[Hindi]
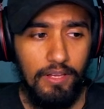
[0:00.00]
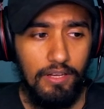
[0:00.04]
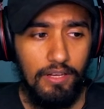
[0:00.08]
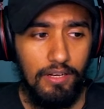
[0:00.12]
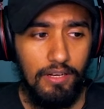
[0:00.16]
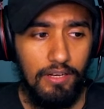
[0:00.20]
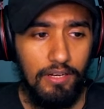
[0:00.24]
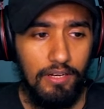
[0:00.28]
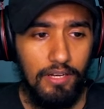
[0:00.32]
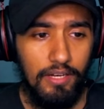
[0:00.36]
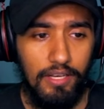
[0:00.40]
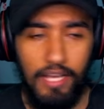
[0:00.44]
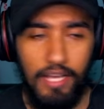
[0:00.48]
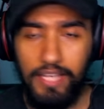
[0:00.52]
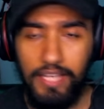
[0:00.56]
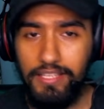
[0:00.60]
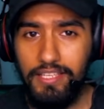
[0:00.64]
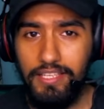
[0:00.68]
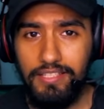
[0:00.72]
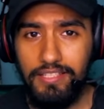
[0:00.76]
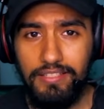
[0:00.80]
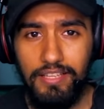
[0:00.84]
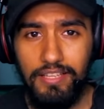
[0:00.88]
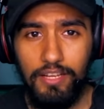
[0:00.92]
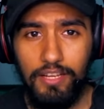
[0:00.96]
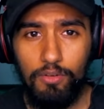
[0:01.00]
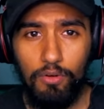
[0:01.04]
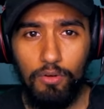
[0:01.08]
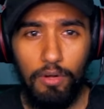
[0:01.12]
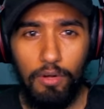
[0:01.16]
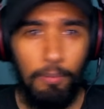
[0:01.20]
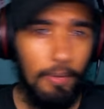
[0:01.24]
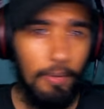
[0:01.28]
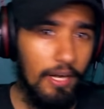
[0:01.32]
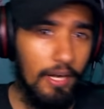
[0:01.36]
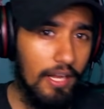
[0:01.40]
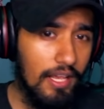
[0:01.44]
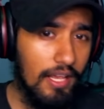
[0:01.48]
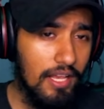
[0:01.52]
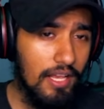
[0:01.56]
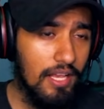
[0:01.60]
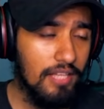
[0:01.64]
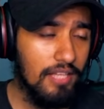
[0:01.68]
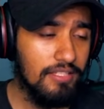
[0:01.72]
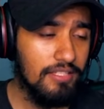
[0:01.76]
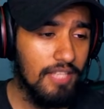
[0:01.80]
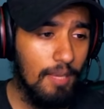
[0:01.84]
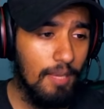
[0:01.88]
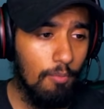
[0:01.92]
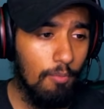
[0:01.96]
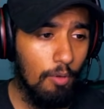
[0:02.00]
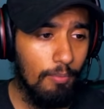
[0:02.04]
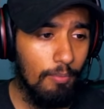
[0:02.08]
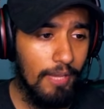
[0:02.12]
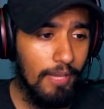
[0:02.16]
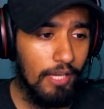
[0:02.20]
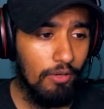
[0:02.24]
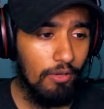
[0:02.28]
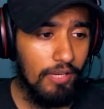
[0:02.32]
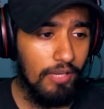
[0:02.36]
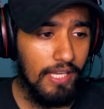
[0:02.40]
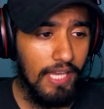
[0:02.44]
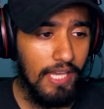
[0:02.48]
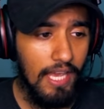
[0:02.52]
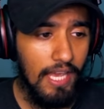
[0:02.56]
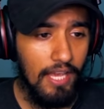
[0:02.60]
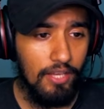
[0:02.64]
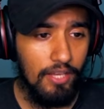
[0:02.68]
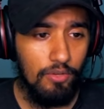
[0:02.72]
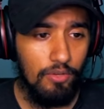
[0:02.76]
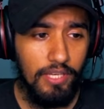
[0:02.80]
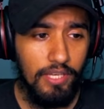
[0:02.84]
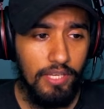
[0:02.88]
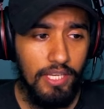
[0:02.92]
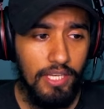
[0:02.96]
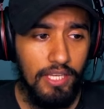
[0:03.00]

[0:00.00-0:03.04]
आई uh, थिंक इसलिए क्रोनल पांड्या सलमान भाई को लेके आया क्योंकि ही